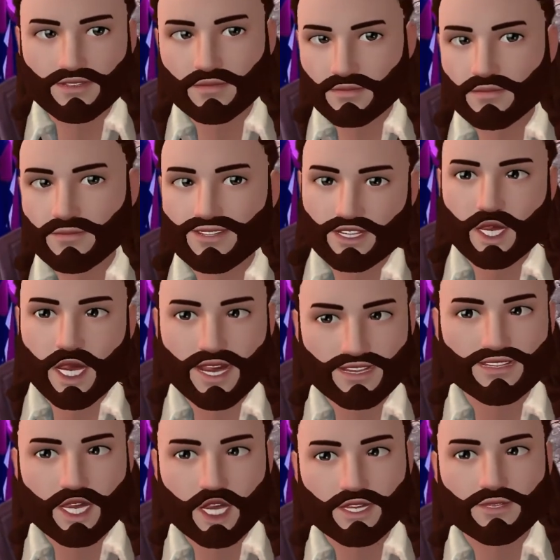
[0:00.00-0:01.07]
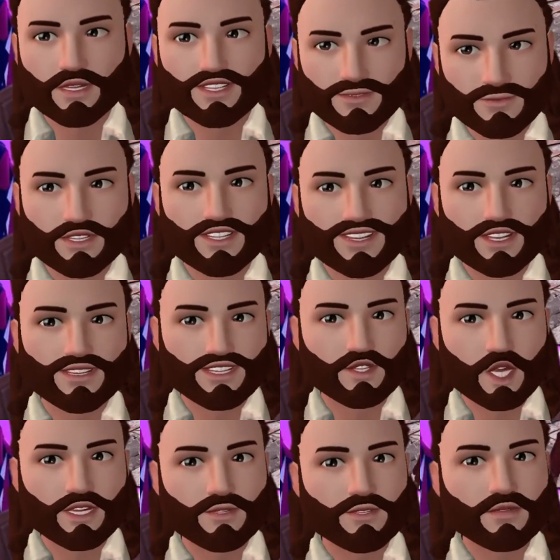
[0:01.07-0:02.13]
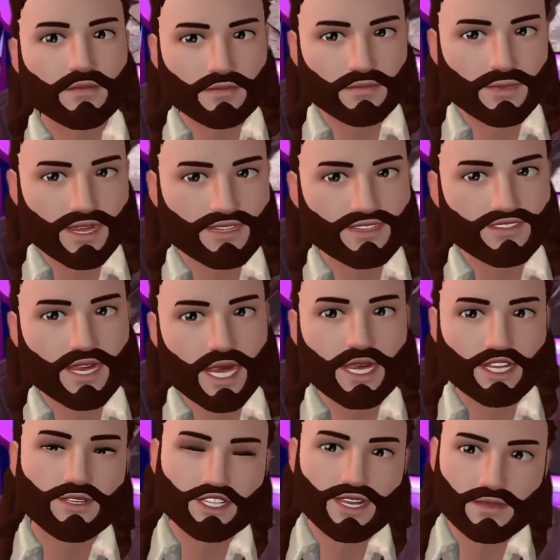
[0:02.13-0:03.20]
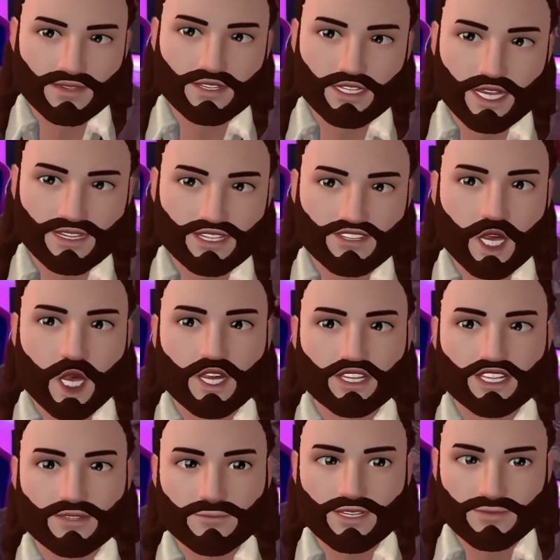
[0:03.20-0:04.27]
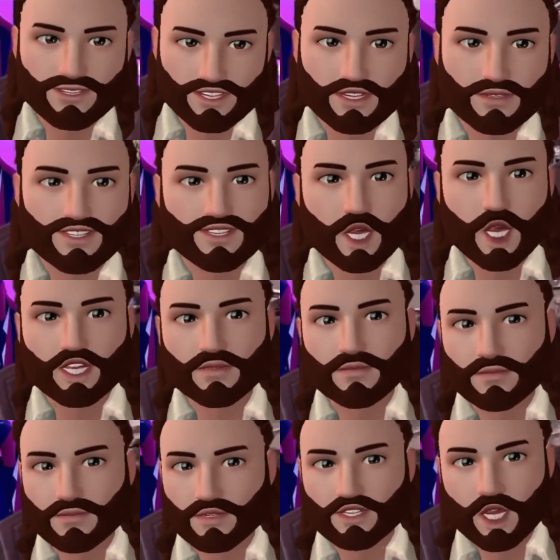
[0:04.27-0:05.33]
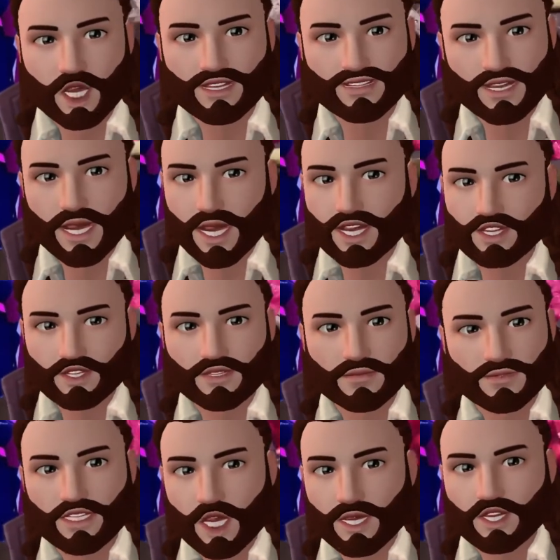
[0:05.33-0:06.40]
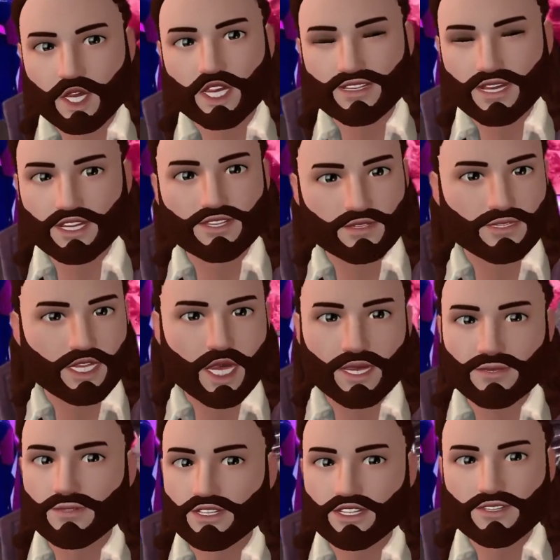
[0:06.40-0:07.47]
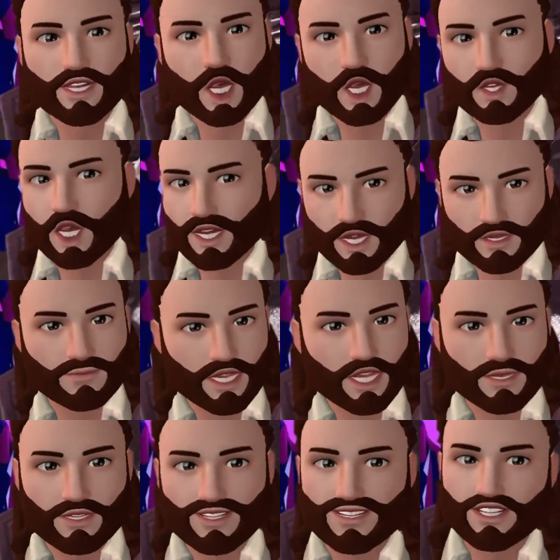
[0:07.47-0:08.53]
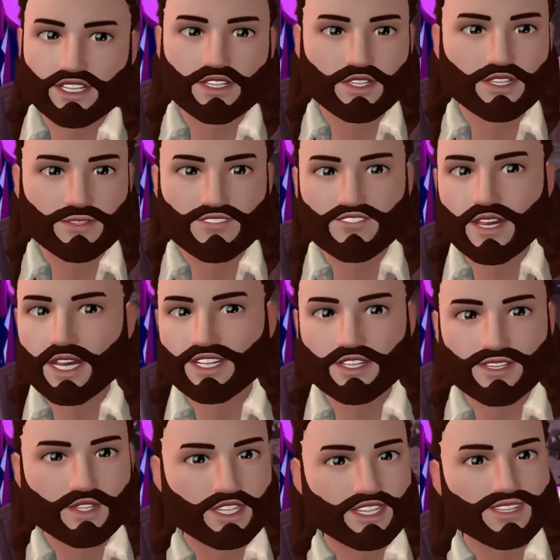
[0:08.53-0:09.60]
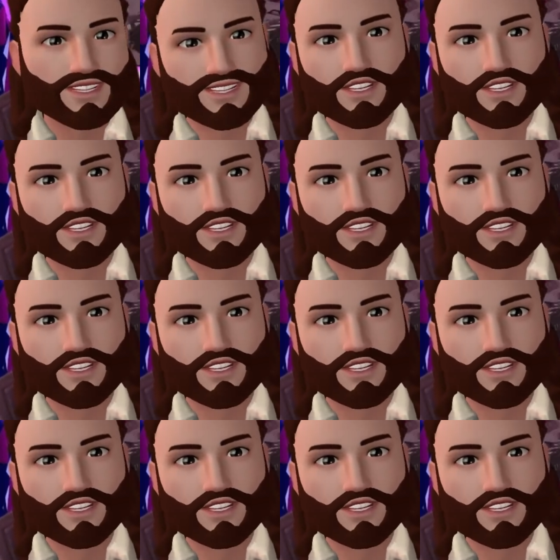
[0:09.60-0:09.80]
especulação, porque desde o ano passado que a Microsoft prometeu lançar um, pro, um console próprio, um dongle próprio aí, tipo um Fire TV,